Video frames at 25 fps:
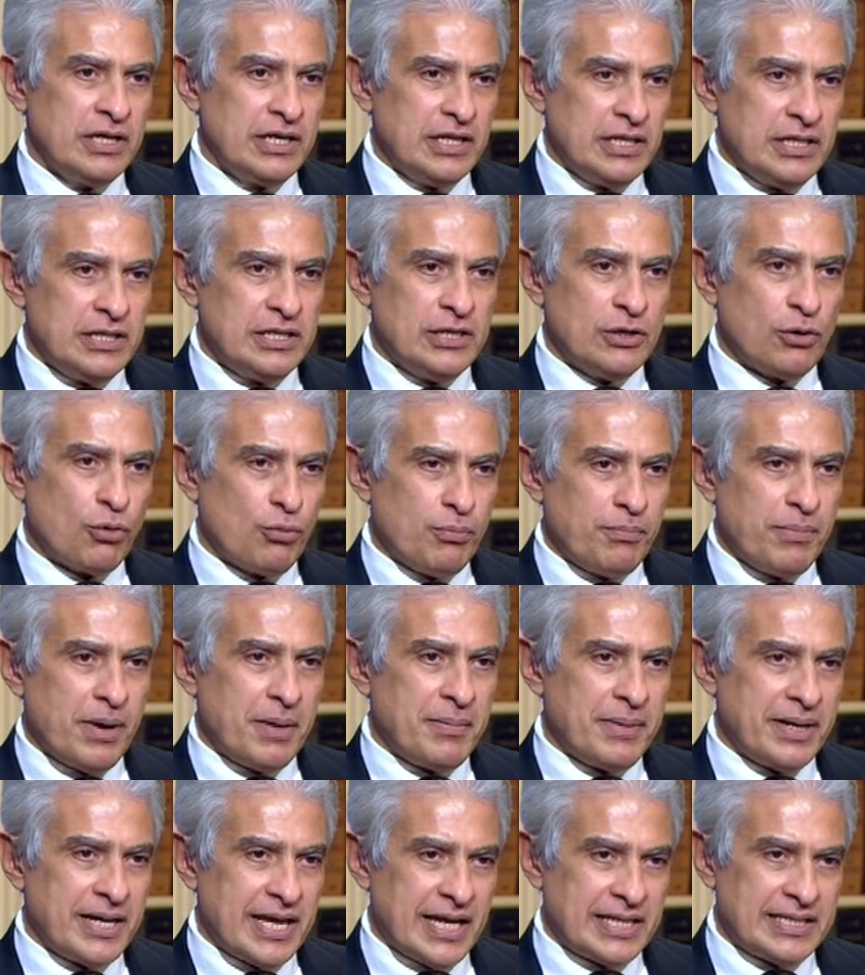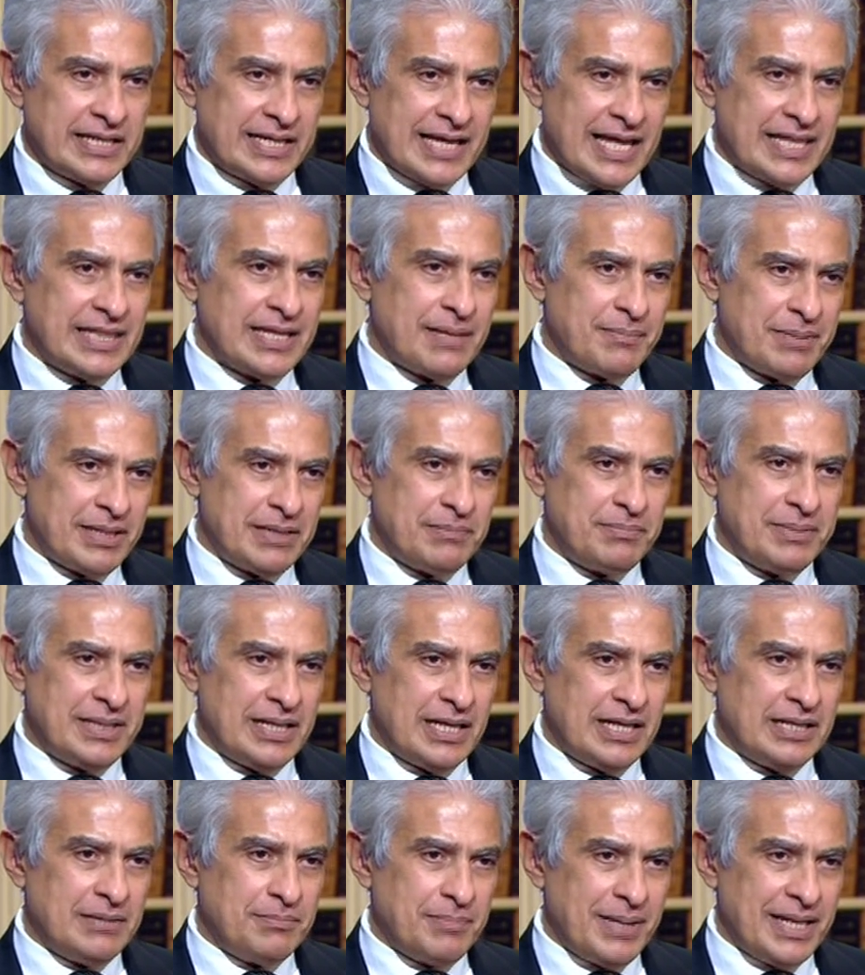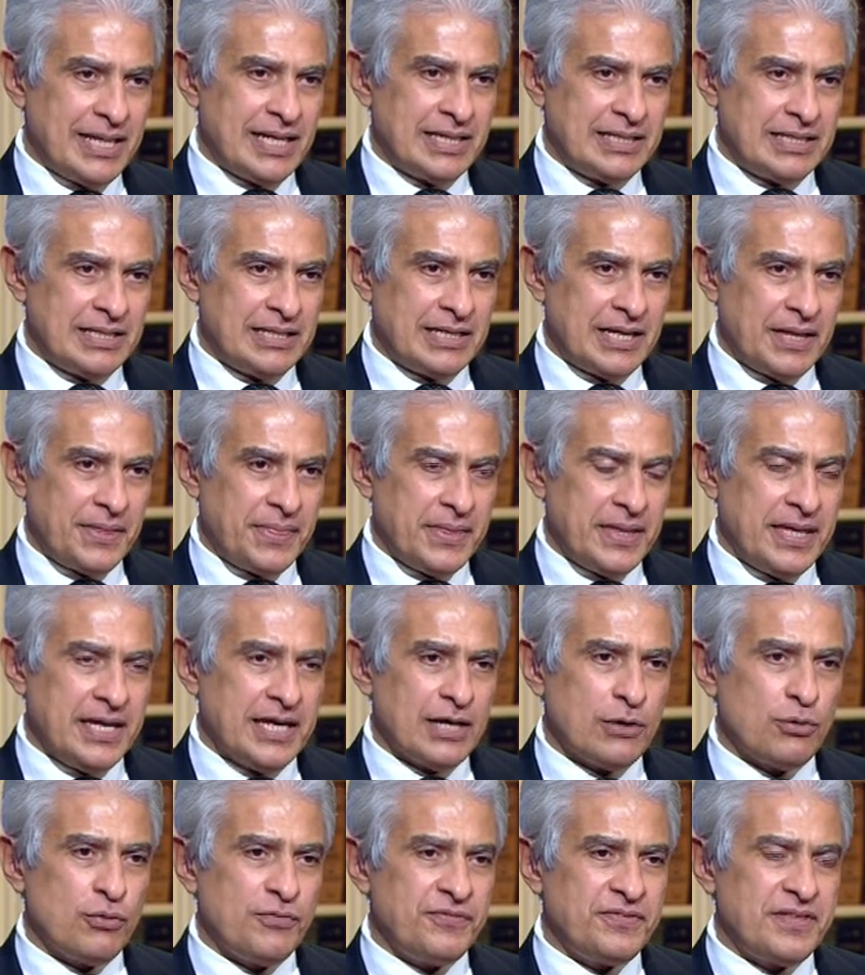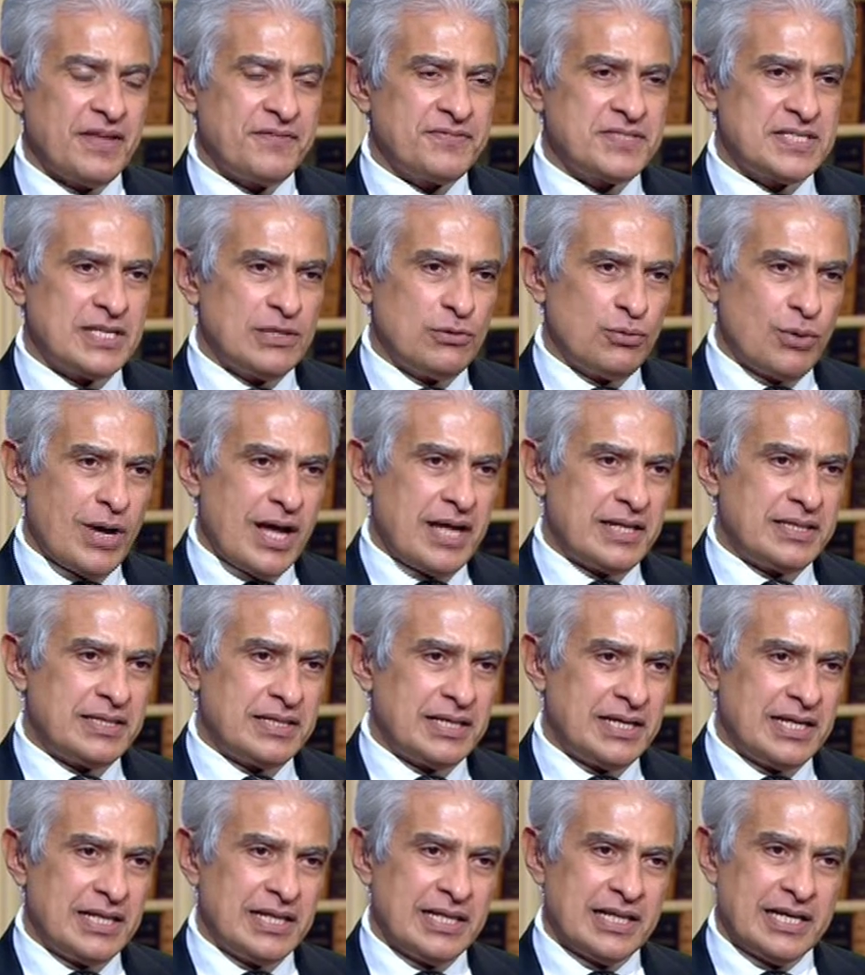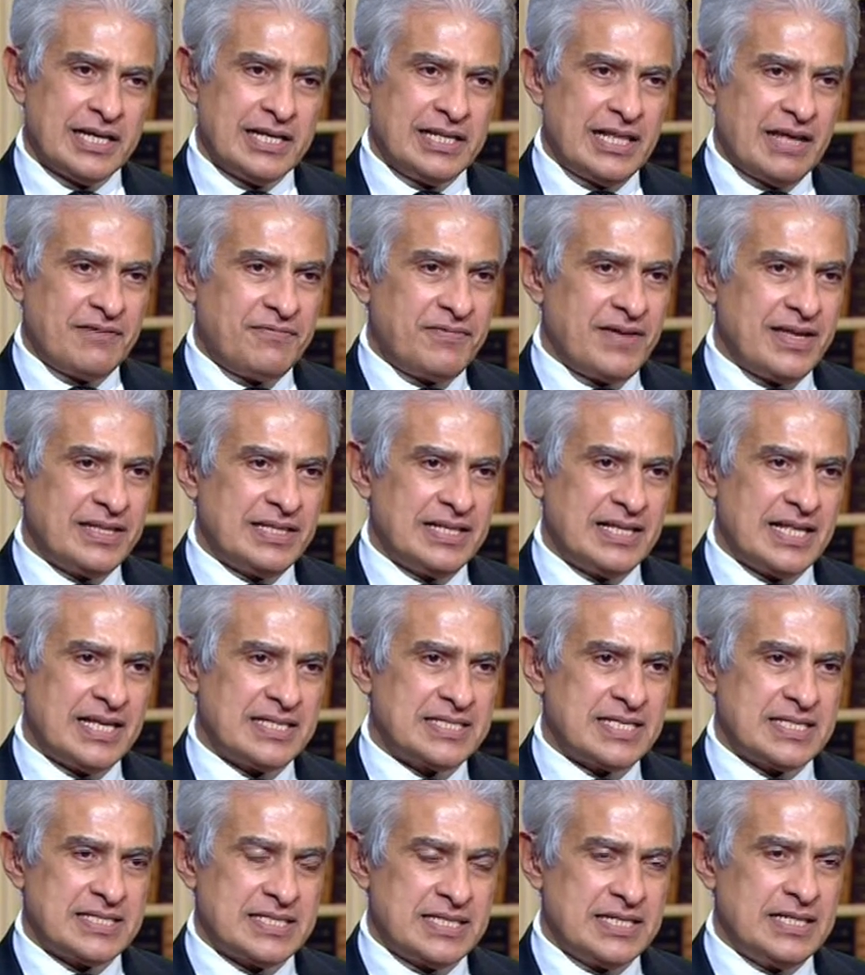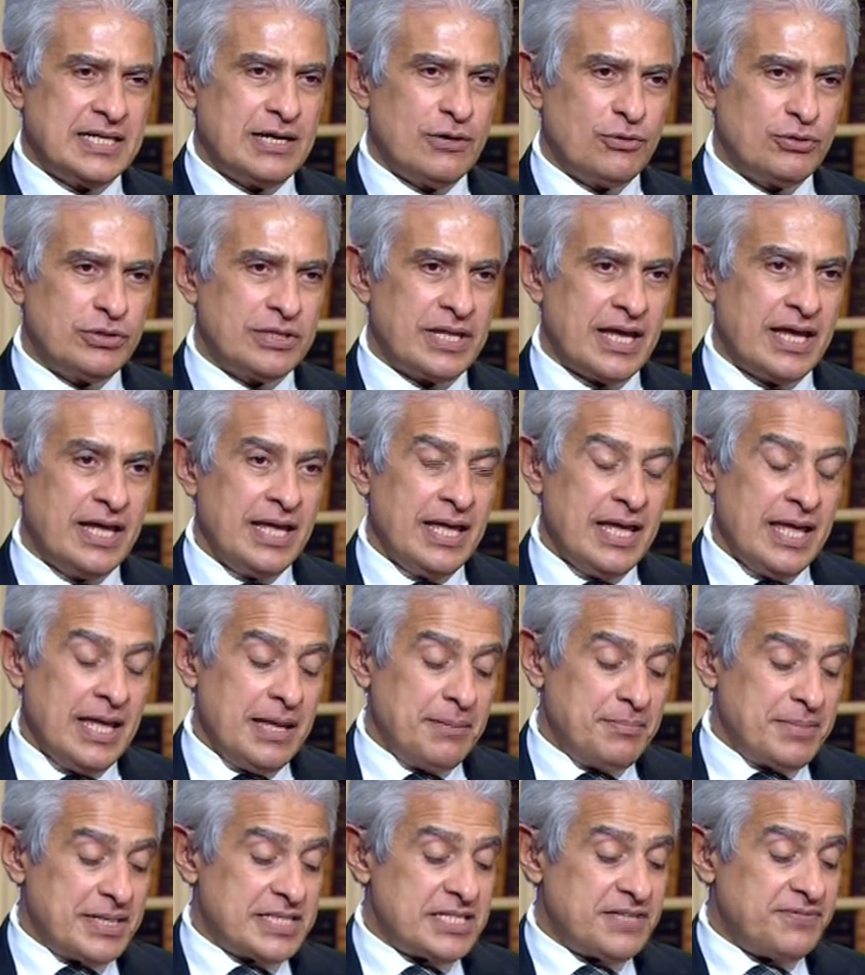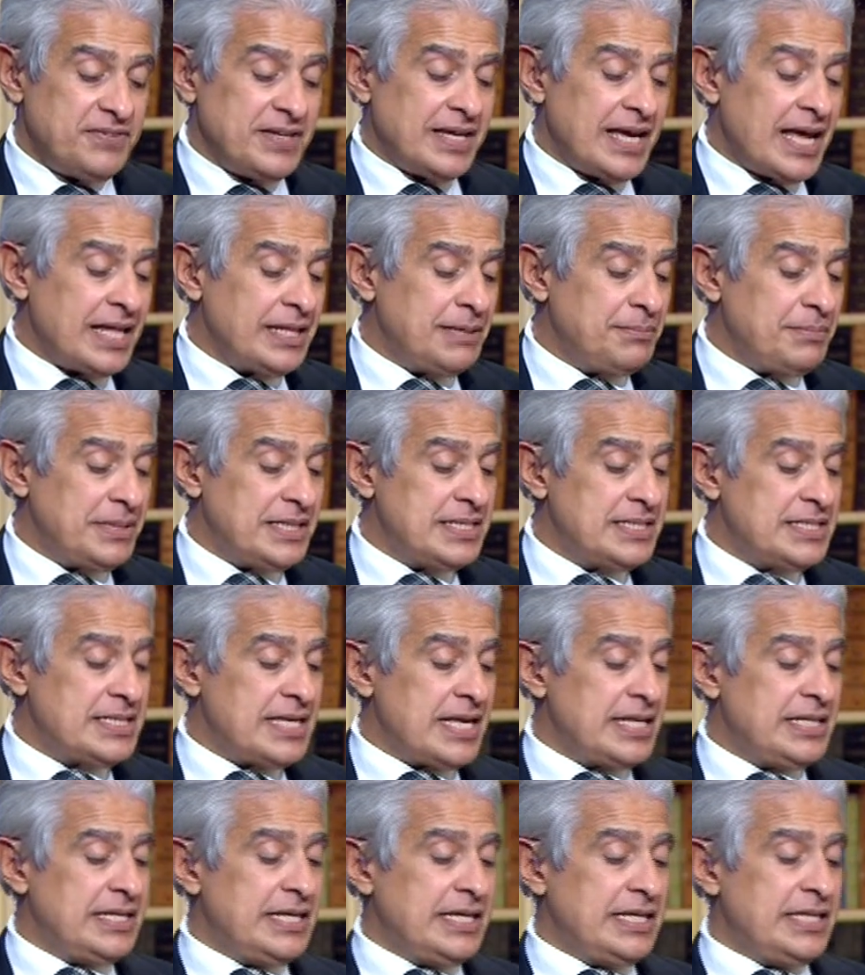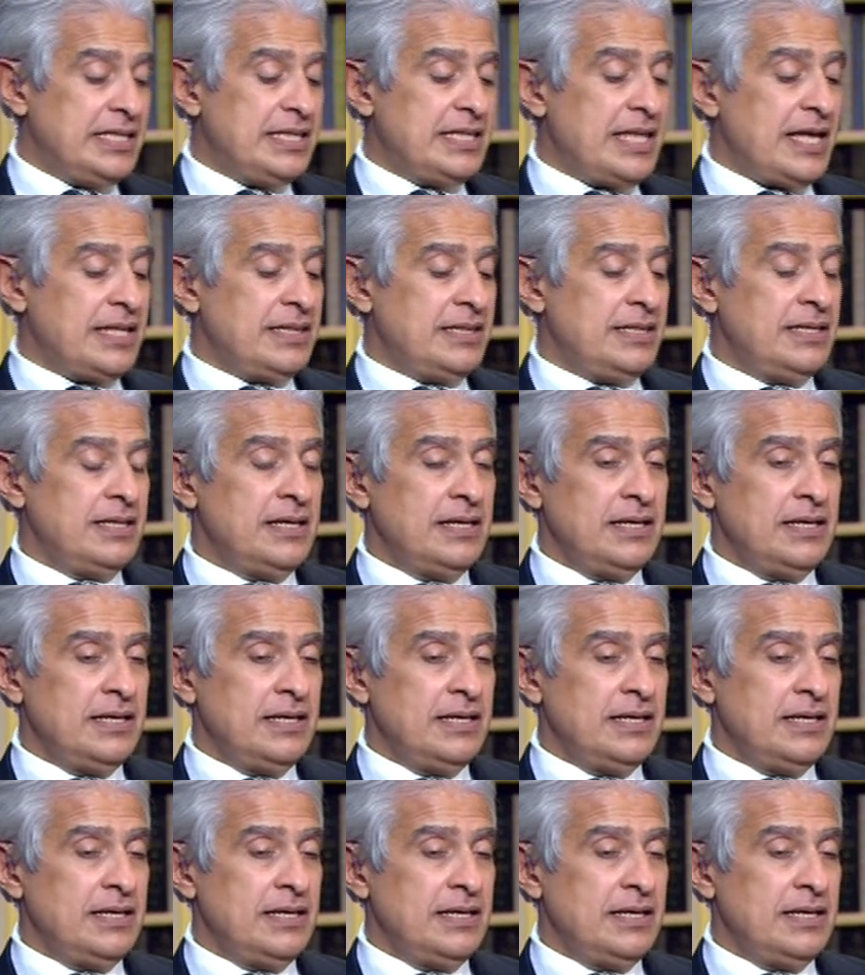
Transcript: اللي ربما يعني جنب البلد الكثير وفي نفس الوقت الخلافات الاساسيه قلتها بس في جانب انساني جدا